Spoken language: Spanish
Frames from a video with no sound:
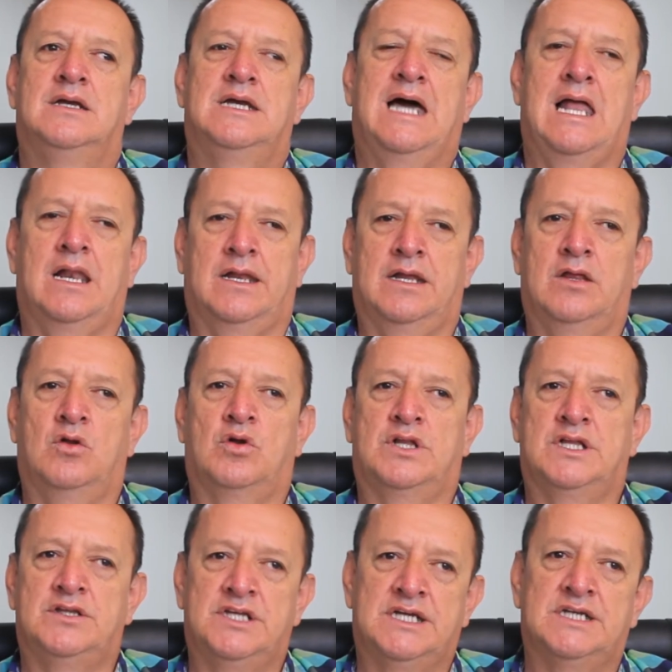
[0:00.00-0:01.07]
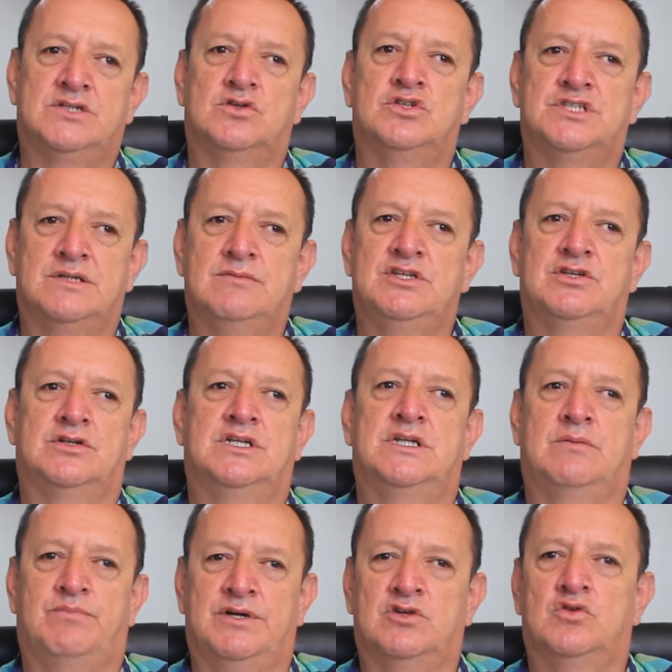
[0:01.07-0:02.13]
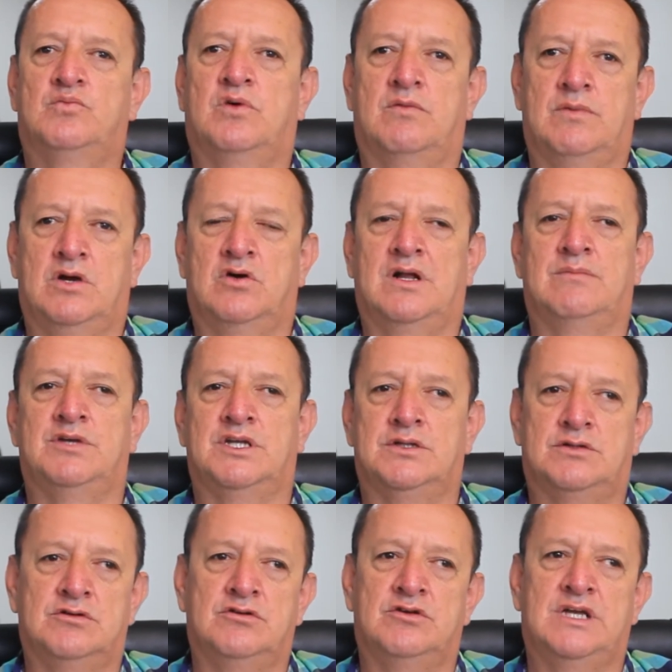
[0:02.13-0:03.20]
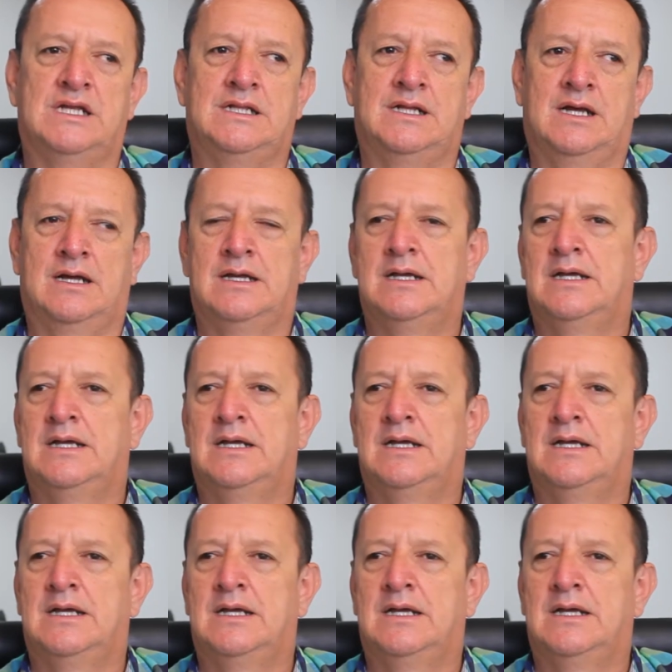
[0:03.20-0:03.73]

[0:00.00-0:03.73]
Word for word: alrededor de 10, 11 millones de pesos por mejoramiento de vivienda,